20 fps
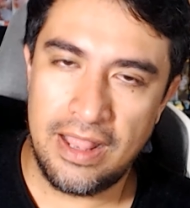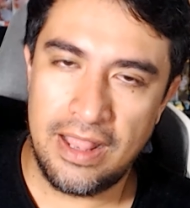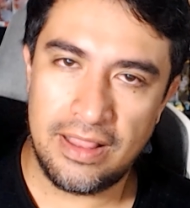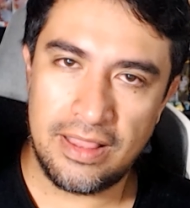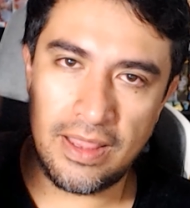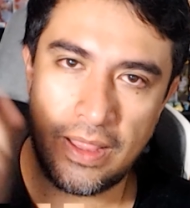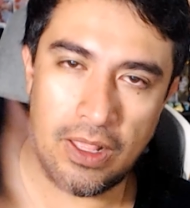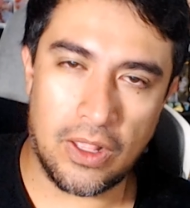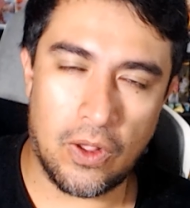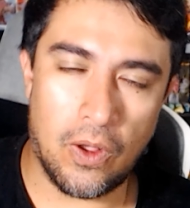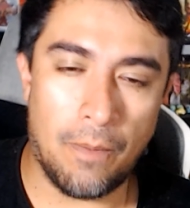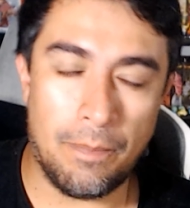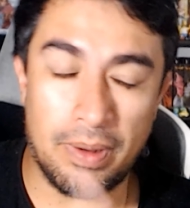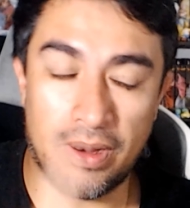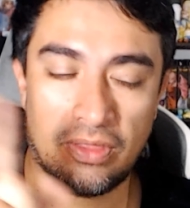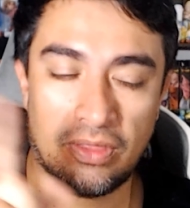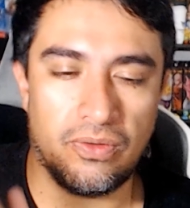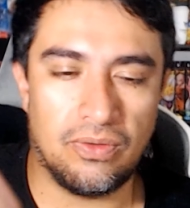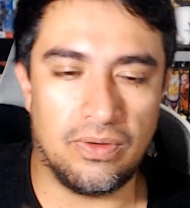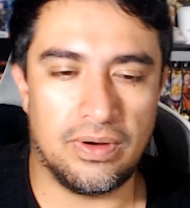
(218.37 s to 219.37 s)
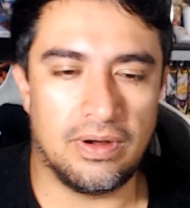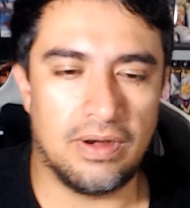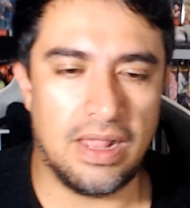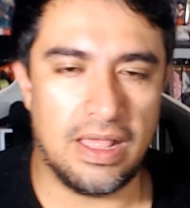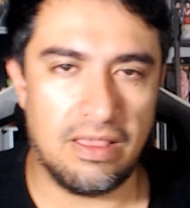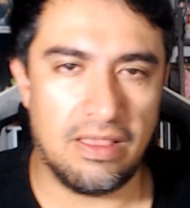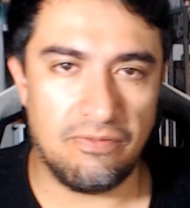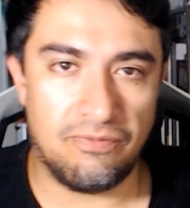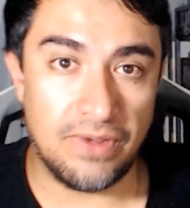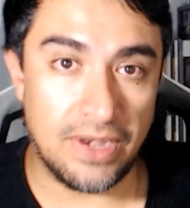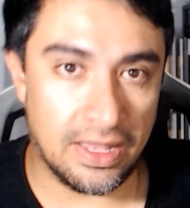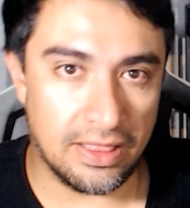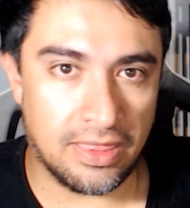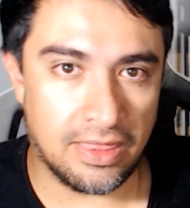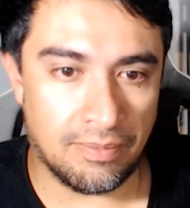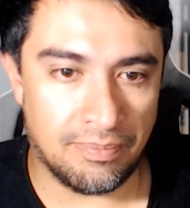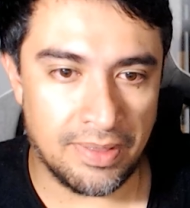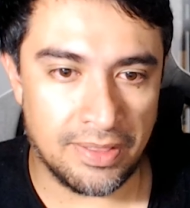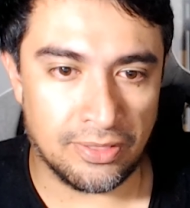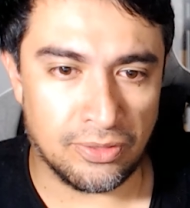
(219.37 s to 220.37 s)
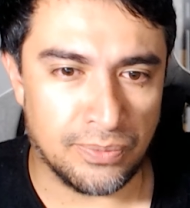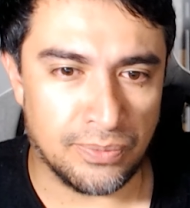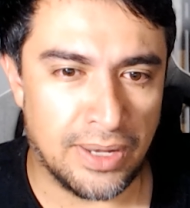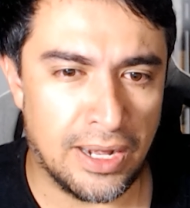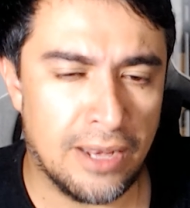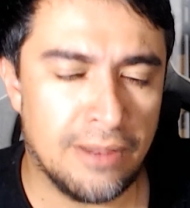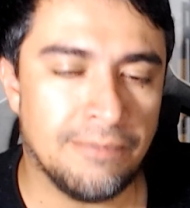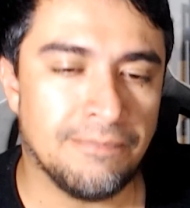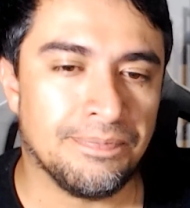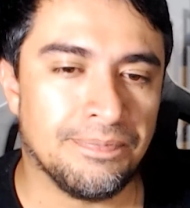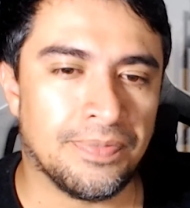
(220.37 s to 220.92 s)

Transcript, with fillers: si compras con eh, financiamiento, ¿vale?